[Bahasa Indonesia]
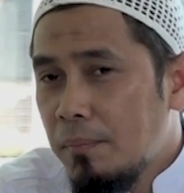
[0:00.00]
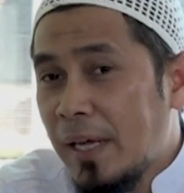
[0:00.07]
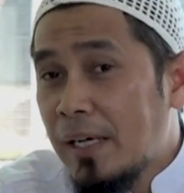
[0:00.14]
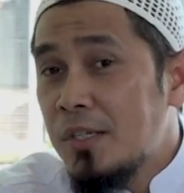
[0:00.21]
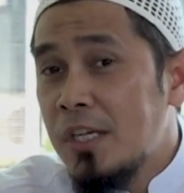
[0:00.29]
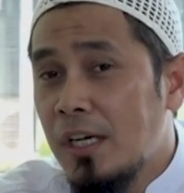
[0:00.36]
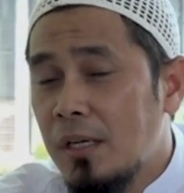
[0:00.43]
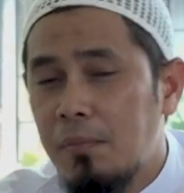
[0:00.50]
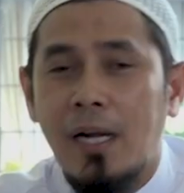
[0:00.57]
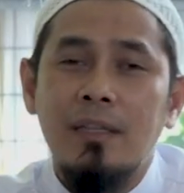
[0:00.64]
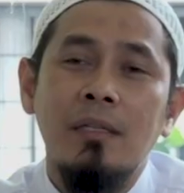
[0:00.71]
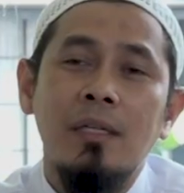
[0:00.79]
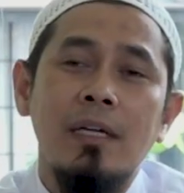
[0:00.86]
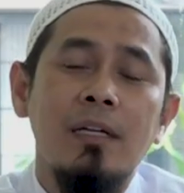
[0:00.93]
Pensil,
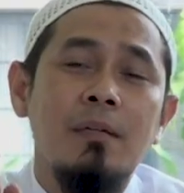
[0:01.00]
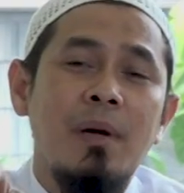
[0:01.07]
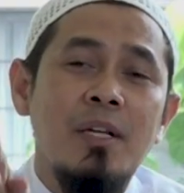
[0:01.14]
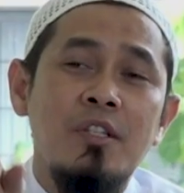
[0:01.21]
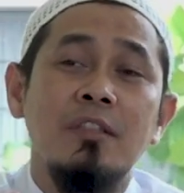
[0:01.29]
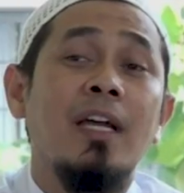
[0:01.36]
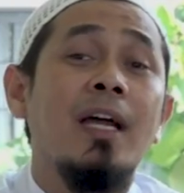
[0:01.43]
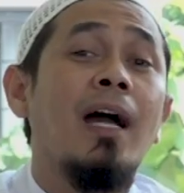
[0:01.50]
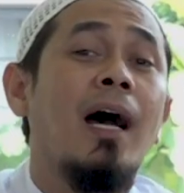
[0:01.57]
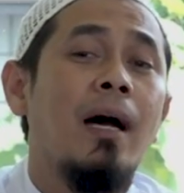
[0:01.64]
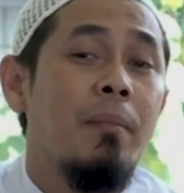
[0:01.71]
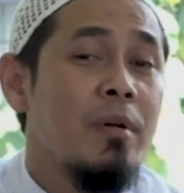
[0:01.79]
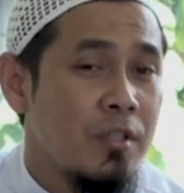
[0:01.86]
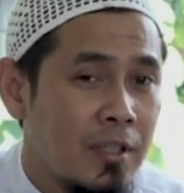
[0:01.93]
berarti ini masih
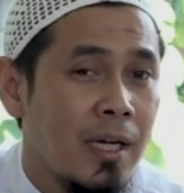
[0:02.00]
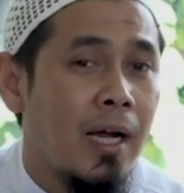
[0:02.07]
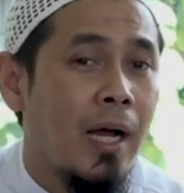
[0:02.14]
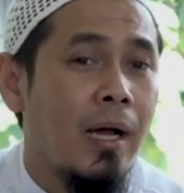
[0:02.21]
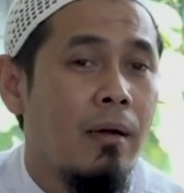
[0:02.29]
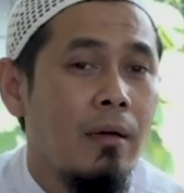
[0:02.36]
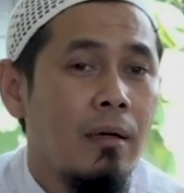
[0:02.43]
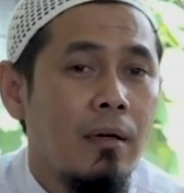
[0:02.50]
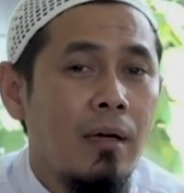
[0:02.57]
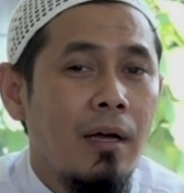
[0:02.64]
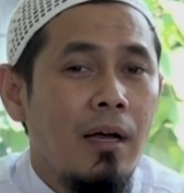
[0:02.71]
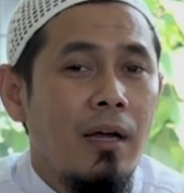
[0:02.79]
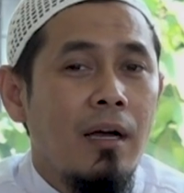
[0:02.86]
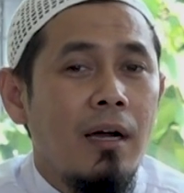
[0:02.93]
TK, masih TK.
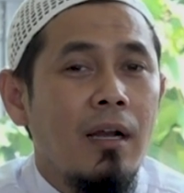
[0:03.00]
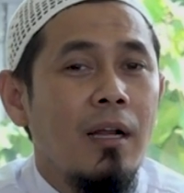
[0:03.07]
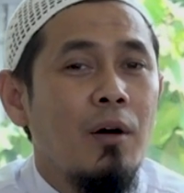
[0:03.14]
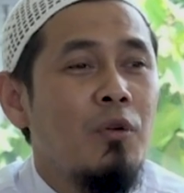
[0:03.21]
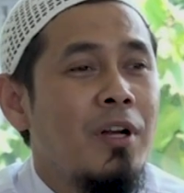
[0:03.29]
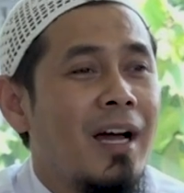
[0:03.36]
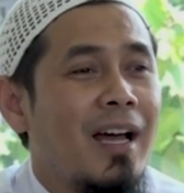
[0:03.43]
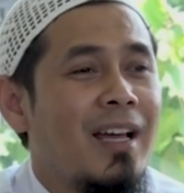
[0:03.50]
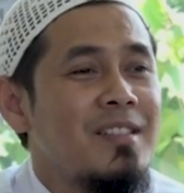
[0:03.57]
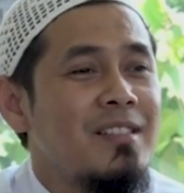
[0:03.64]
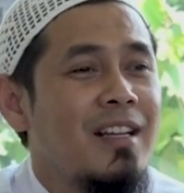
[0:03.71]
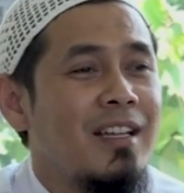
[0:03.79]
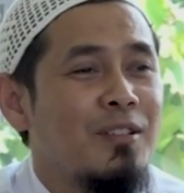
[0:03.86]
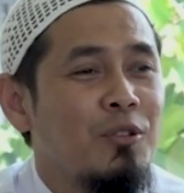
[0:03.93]
Kalau udah
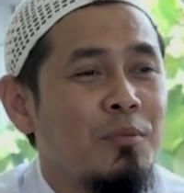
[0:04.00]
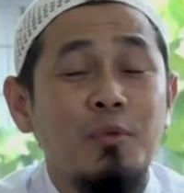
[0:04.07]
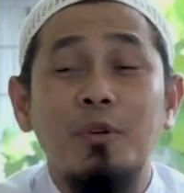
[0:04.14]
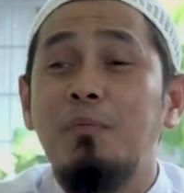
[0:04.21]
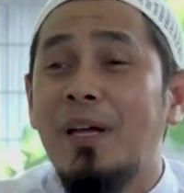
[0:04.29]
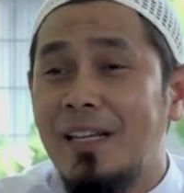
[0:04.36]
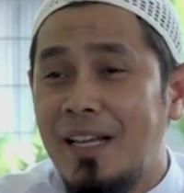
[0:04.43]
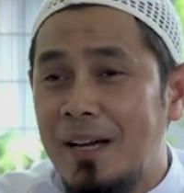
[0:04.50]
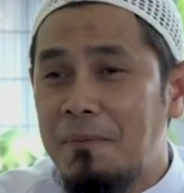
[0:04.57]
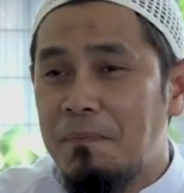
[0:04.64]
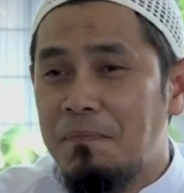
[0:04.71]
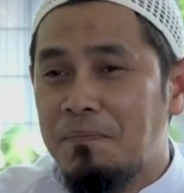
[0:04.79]
SD tuh pulpen ya.